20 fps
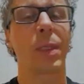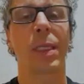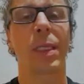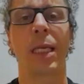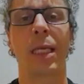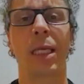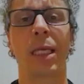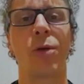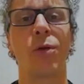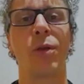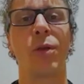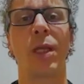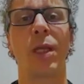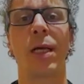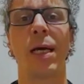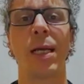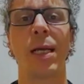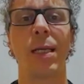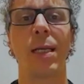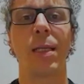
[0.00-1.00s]
que quiero
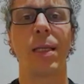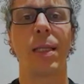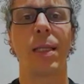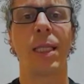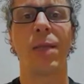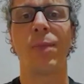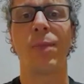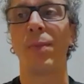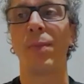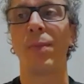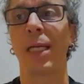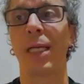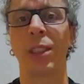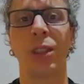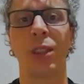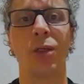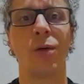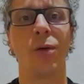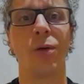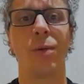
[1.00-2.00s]
llegar de mi
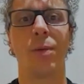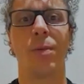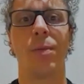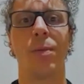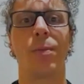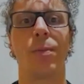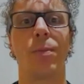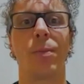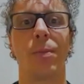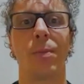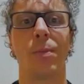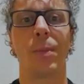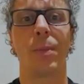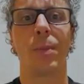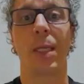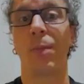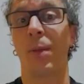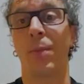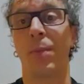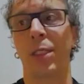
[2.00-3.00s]
pasión.
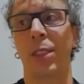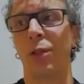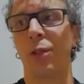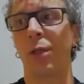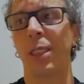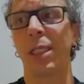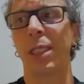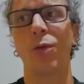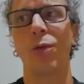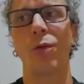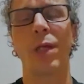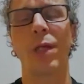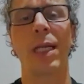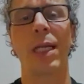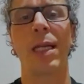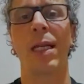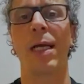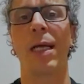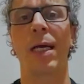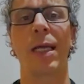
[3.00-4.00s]
Y mi pasión es ayudar
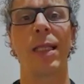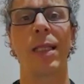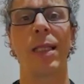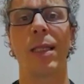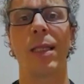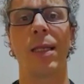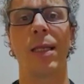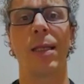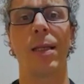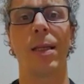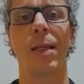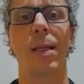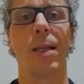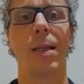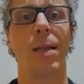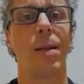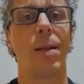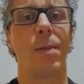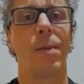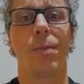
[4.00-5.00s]
a la gente.
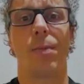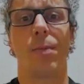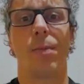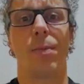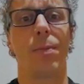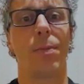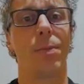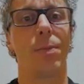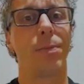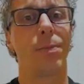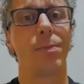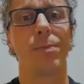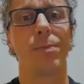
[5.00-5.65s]
Bueno,